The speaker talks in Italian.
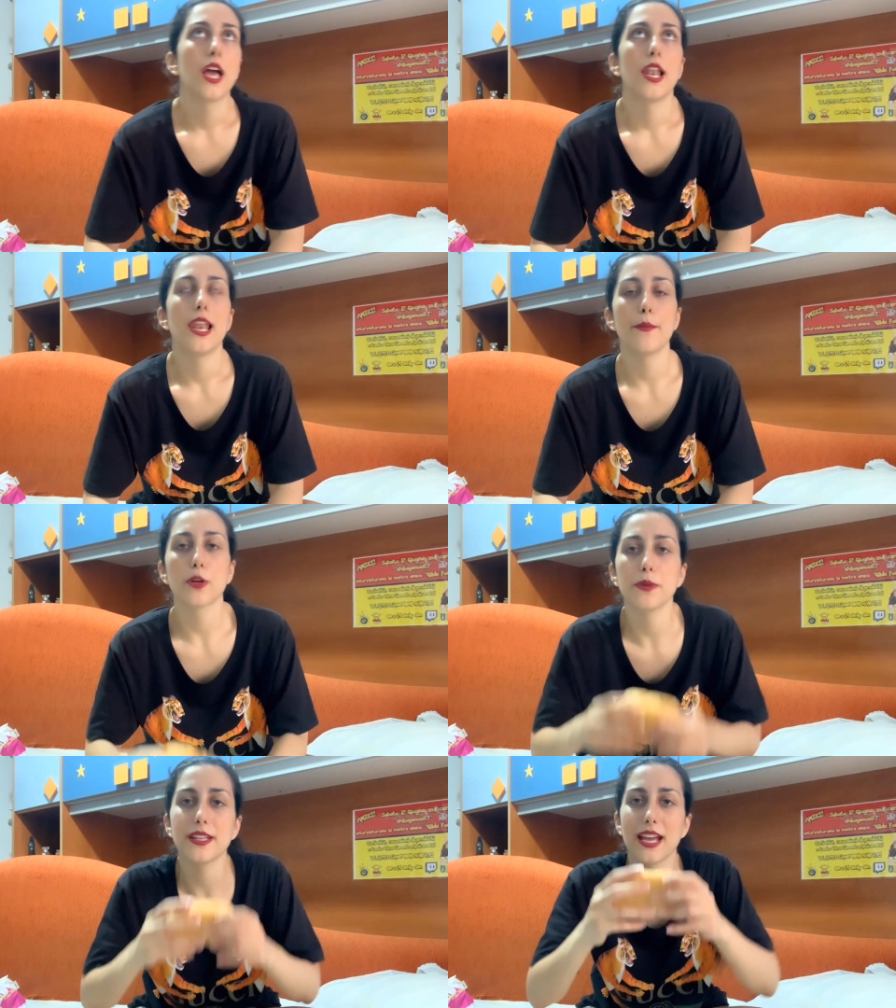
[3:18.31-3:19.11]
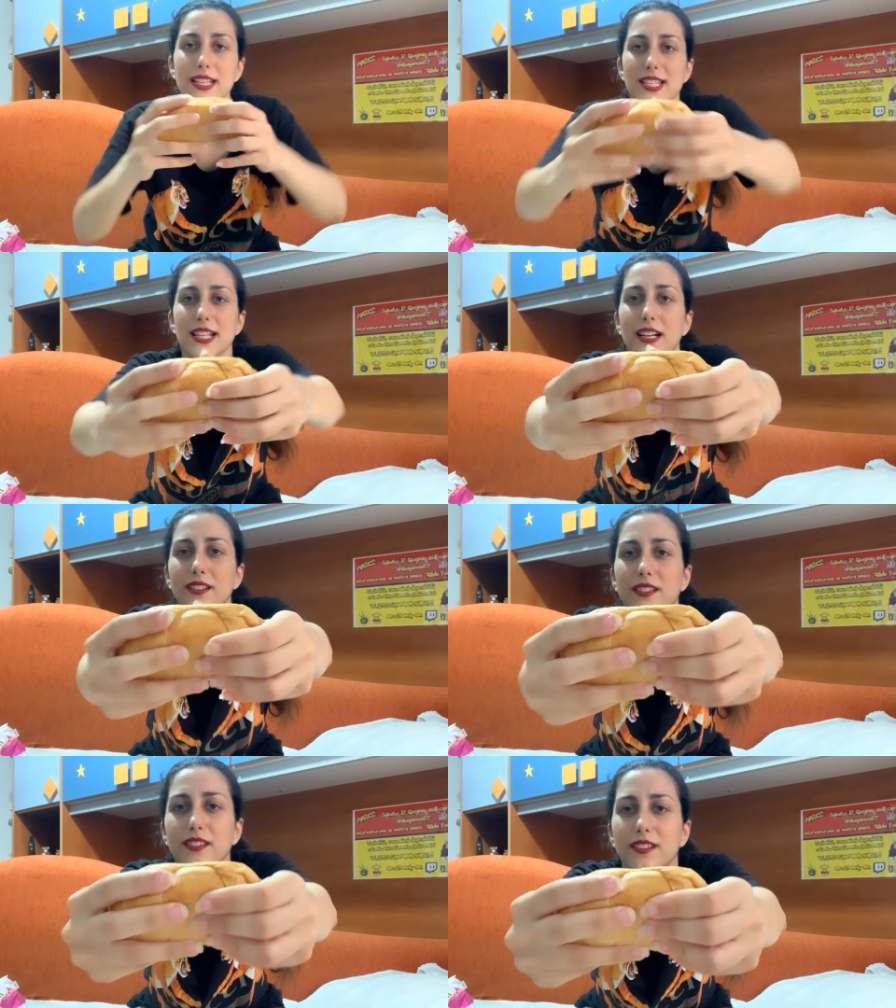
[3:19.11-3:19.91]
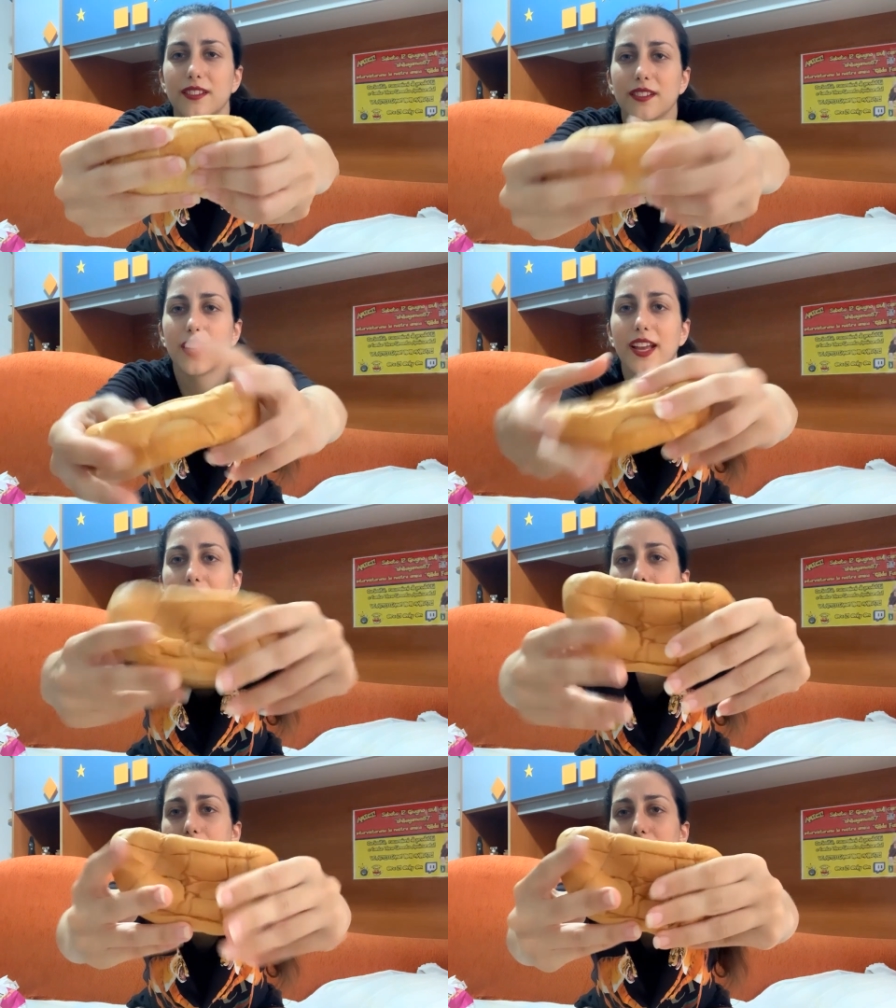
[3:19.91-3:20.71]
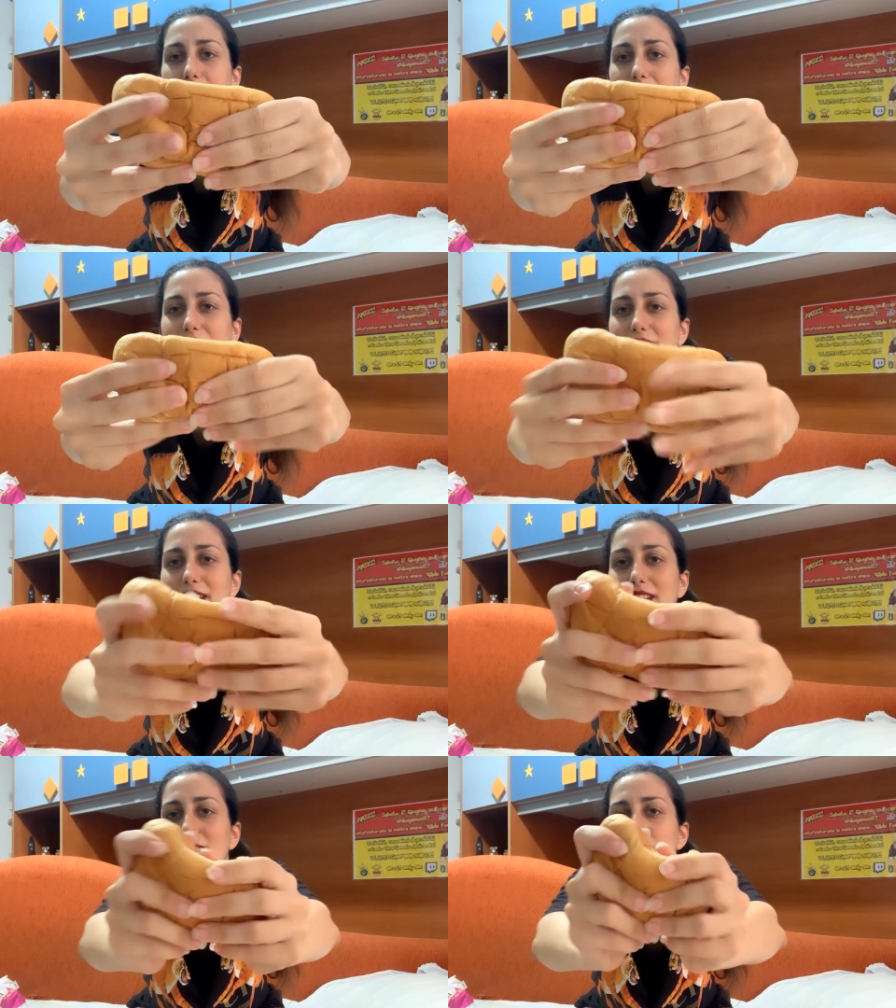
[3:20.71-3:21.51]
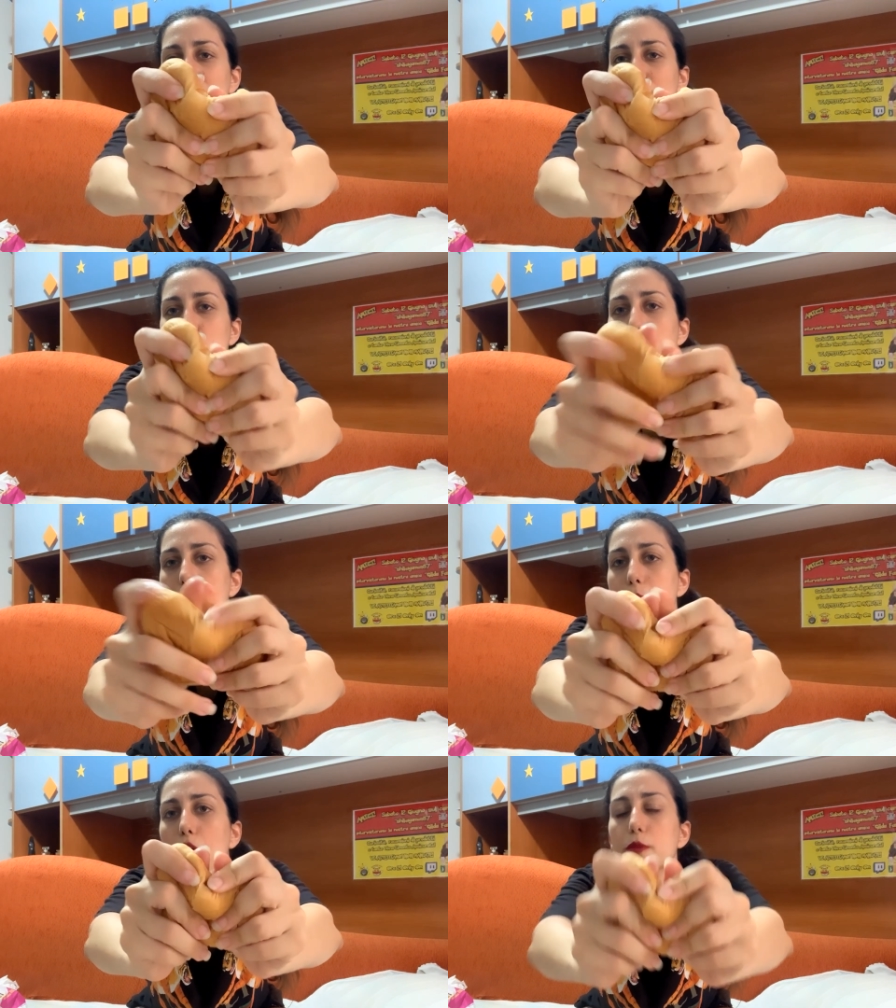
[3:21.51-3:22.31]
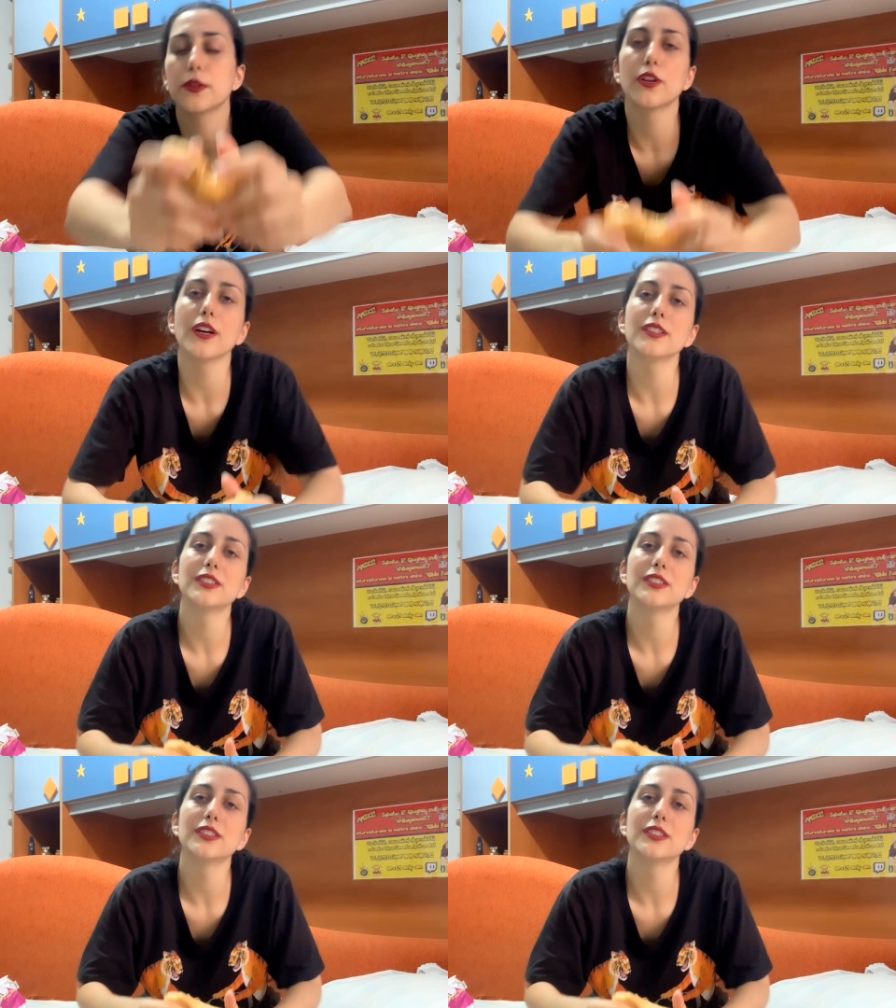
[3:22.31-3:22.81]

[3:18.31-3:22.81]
La morbidezza, eh, super morbido.